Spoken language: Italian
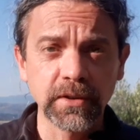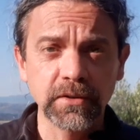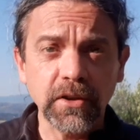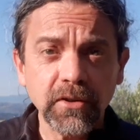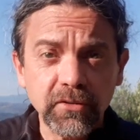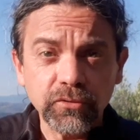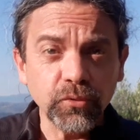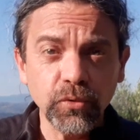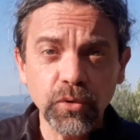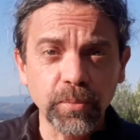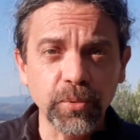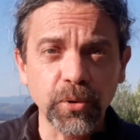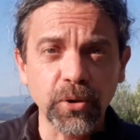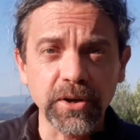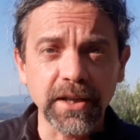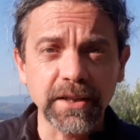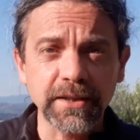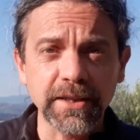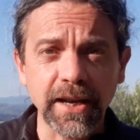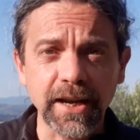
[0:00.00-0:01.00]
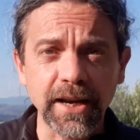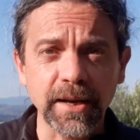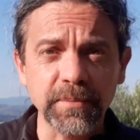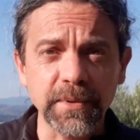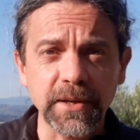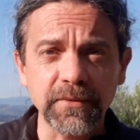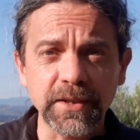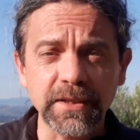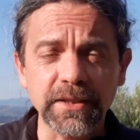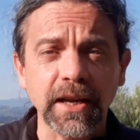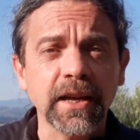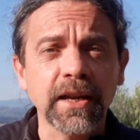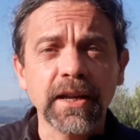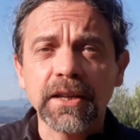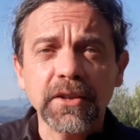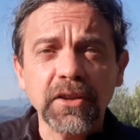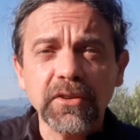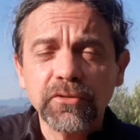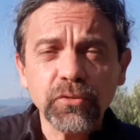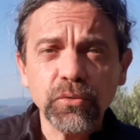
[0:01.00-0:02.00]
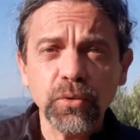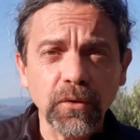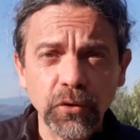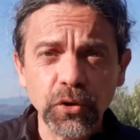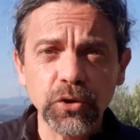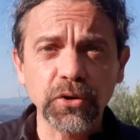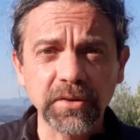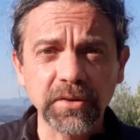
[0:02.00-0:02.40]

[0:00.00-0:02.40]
Nessuno può orientare la mia vita, nessuno voglio